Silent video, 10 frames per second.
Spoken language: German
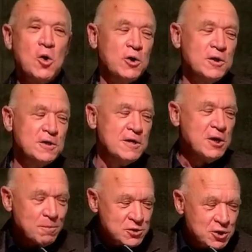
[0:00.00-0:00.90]
und
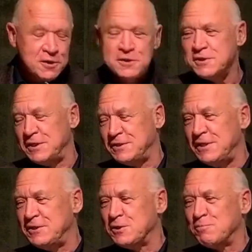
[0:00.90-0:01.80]
nicht umsonst
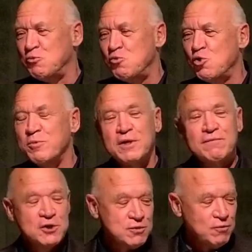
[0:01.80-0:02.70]
ist dieses Buch über
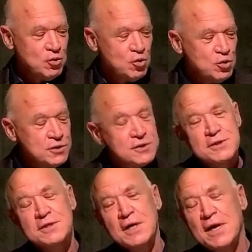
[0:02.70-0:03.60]
die
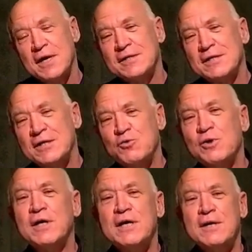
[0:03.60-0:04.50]

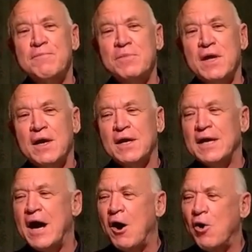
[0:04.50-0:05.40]
Verschwörungstheorien
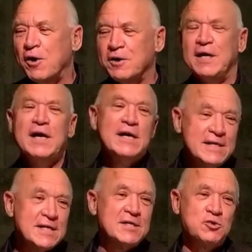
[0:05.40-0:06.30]
ja auch
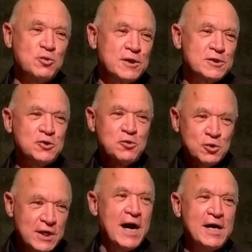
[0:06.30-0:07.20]
in dieser
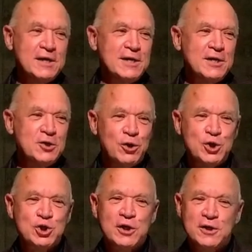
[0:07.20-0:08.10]
Situation, gerade hier in
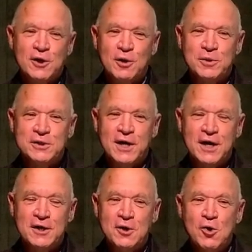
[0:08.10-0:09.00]
Deutschland, glaube ich,
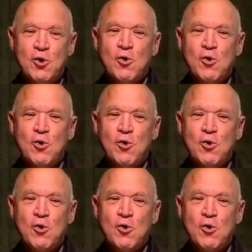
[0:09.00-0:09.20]
ein